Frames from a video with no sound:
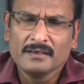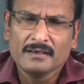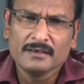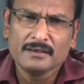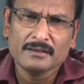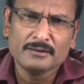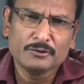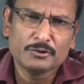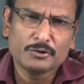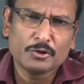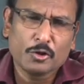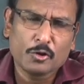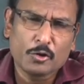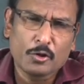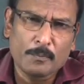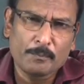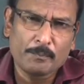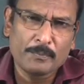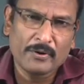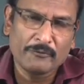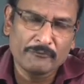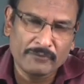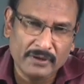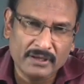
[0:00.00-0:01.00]
ఇంత
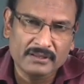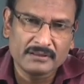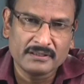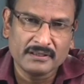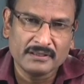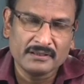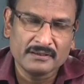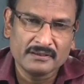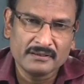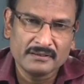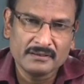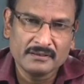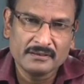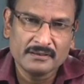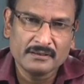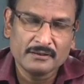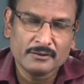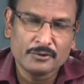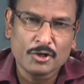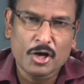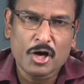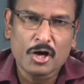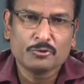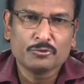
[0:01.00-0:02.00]
గొప్ప వ్యక్తి
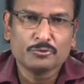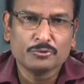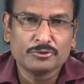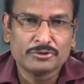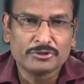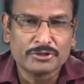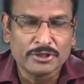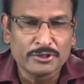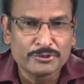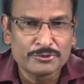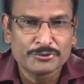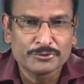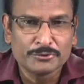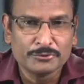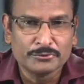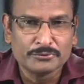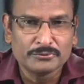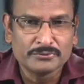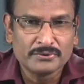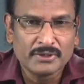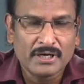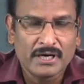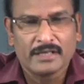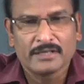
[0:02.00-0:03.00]
నాకు తెలుసు
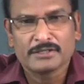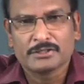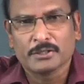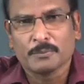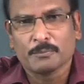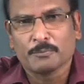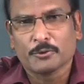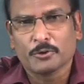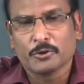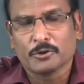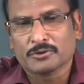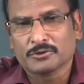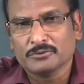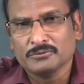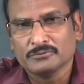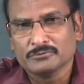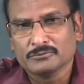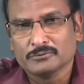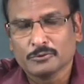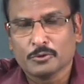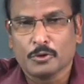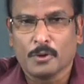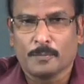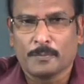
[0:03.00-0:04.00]
అని చెప్పుకోవటం
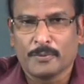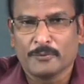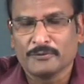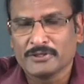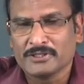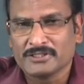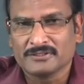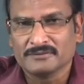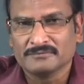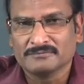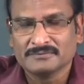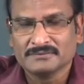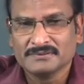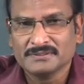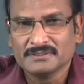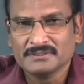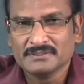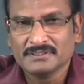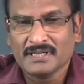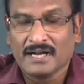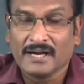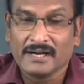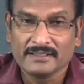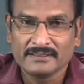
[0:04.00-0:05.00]
గొప్ప విషయం
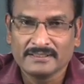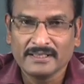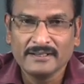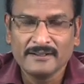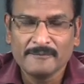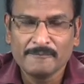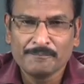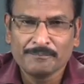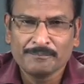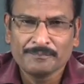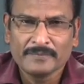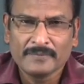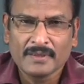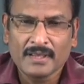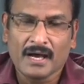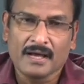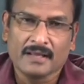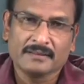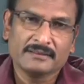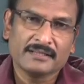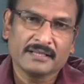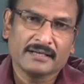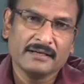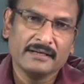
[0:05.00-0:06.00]
అయితే
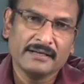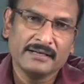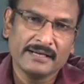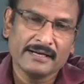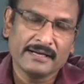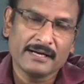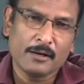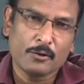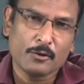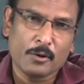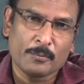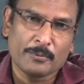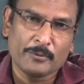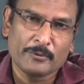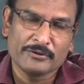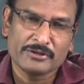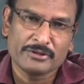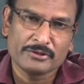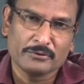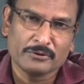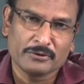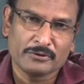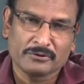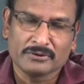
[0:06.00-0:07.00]
అంతకంటే ఇంకా గొప్ప
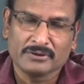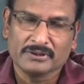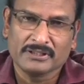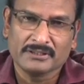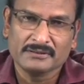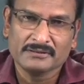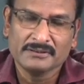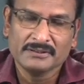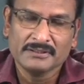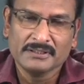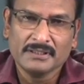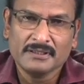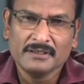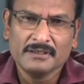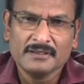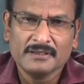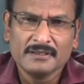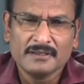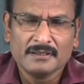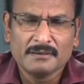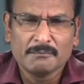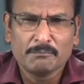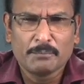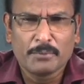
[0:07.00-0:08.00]
విషయం ఒకటి ఉంది
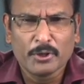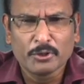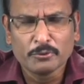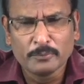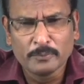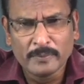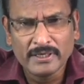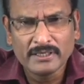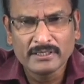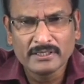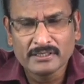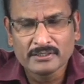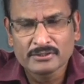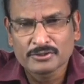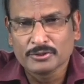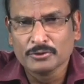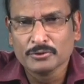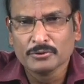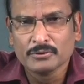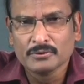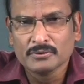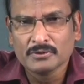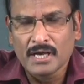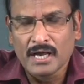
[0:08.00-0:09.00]
పలు మీటింగ్స్లో
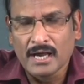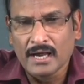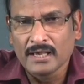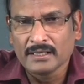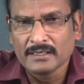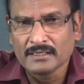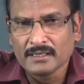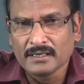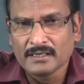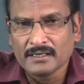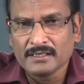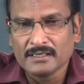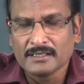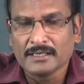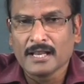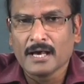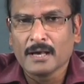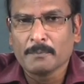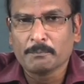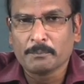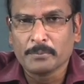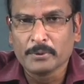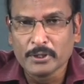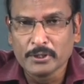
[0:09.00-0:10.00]
ఆయన నా
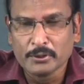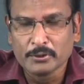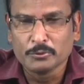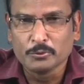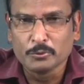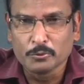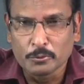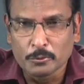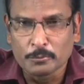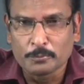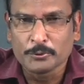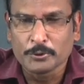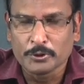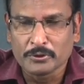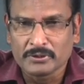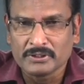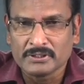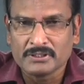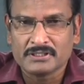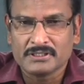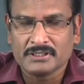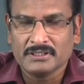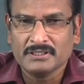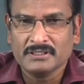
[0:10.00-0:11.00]
పేరు
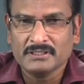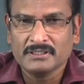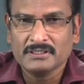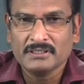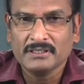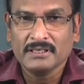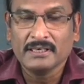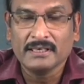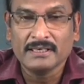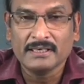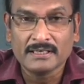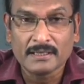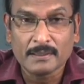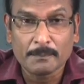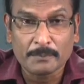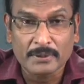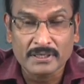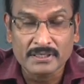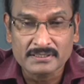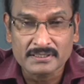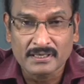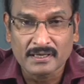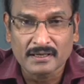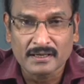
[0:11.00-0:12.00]
ఉపయోగించి ఈయన
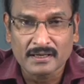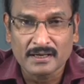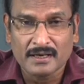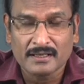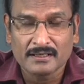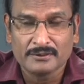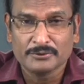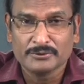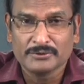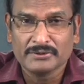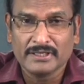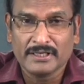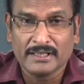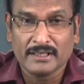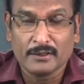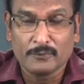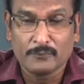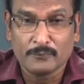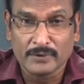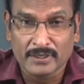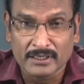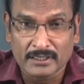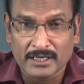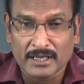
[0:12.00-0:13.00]
ప్రసంగాలు నేను
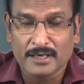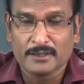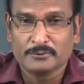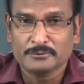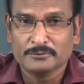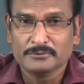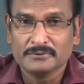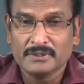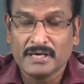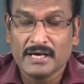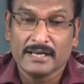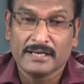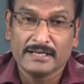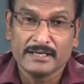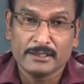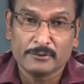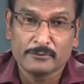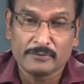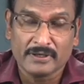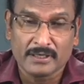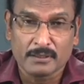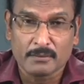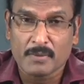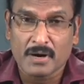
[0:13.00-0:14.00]
వింటాను
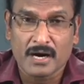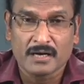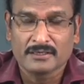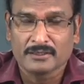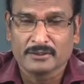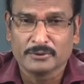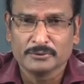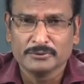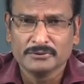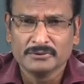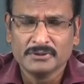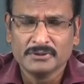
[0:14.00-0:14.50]
అనేటువంటి మాటలు